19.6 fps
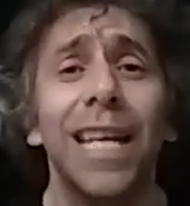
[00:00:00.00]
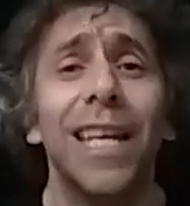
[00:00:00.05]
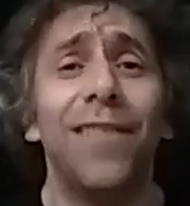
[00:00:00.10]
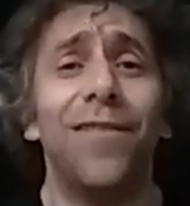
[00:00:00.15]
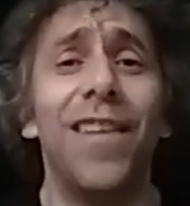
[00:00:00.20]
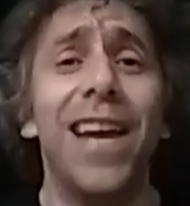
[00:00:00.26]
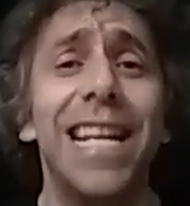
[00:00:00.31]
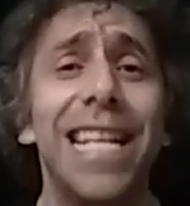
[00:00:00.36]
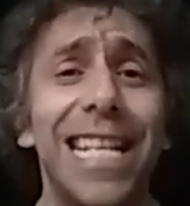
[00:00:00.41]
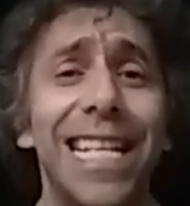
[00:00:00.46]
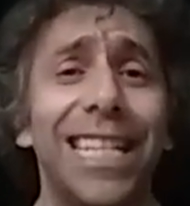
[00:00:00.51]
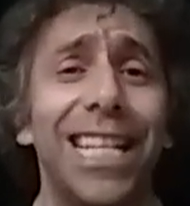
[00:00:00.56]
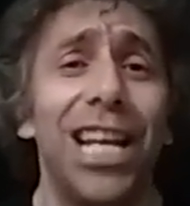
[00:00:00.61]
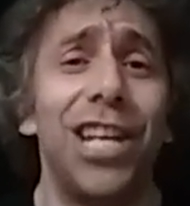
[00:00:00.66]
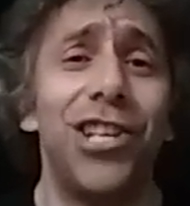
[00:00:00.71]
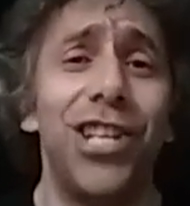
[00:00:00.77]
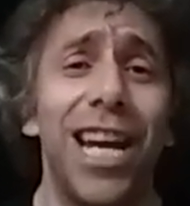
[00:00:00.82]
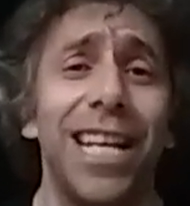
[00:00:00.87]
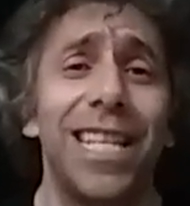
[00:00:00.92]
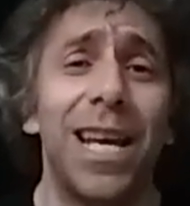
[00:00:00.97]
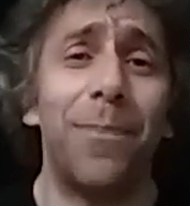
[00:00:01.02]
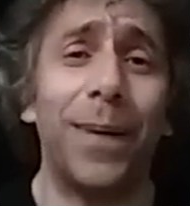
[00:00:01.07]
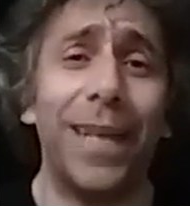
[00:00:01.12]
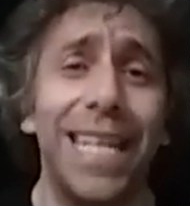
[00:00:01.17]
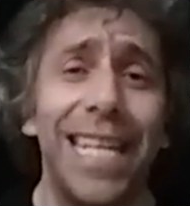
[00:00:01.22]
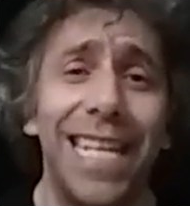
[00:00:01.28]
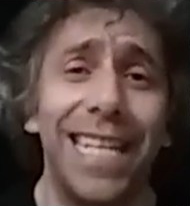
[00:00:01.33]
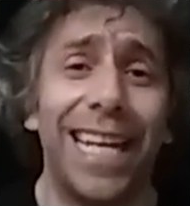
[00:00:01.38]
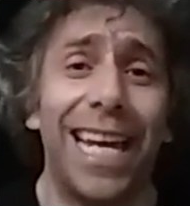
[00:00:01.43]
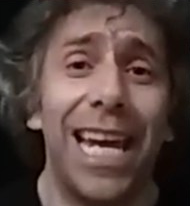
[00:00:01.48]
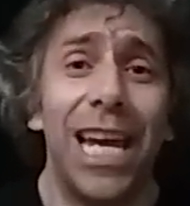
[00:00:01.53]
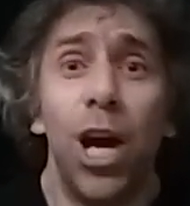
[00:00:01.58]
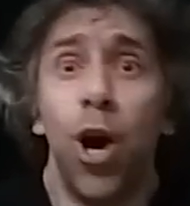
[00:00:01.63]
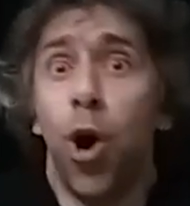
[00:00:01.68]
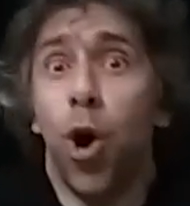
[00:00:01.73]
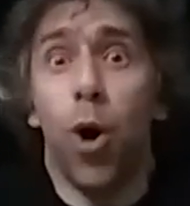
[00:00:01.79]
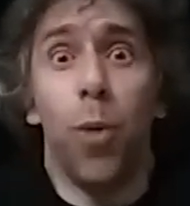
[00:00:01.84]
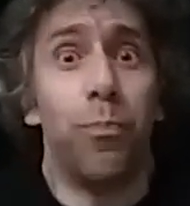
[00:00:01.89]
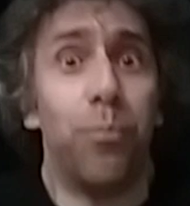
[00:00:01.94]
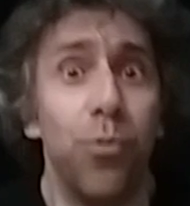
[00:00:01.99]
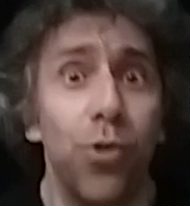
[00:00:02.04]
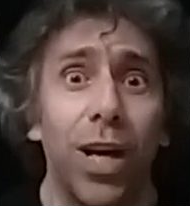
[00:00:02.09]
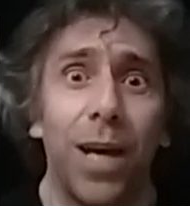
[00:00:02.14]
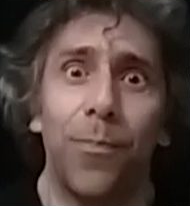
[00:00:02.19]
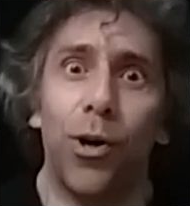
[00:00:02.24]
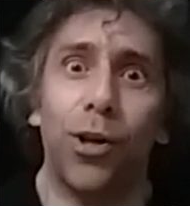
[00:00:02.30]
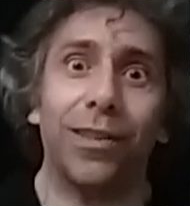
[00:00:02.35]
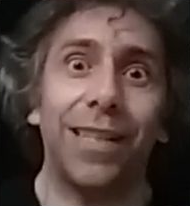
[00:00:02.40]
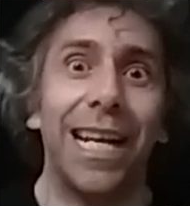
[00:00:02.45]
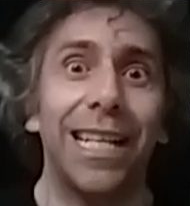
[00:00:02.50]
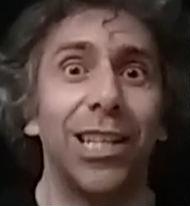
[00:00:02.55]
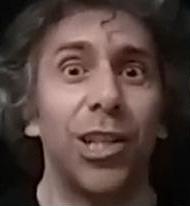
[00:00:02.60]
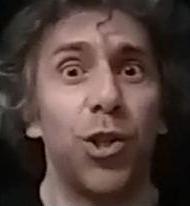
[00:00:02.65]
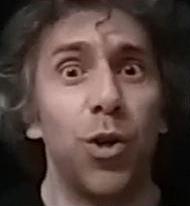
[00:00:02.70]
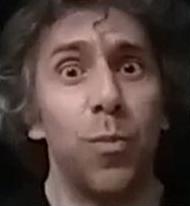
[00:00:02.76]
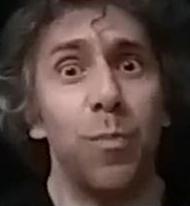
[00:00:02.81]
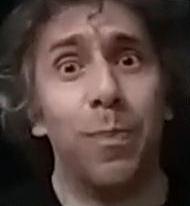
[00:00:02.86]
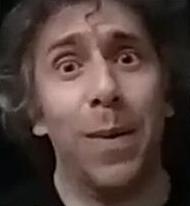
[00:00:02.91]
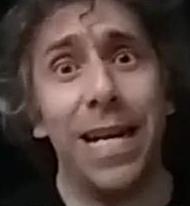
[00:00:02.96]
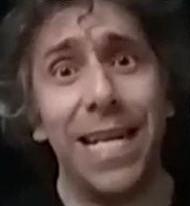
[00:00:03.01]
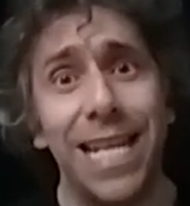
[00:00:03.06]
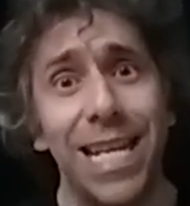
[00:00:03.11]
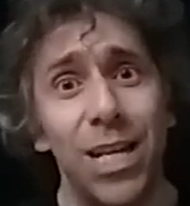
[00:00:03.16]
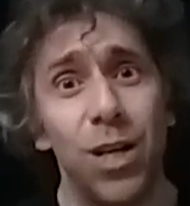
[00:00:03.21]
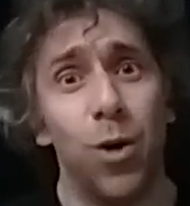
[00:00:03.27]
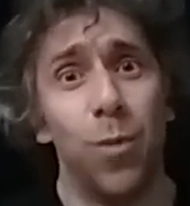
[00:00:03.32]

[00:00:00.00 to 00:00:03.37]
Veniteci ad aprire! Oppure portateci un panino,